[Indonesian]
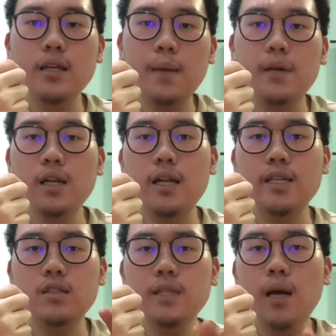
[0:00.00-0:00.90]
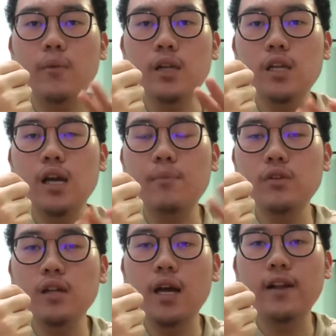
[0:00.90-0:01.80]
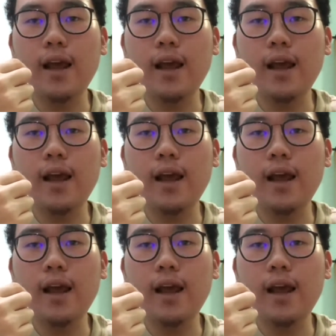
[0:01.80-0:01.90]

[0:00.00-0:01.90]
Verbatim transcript: Yang benar dan istilahnya tidak boleh digabung dengan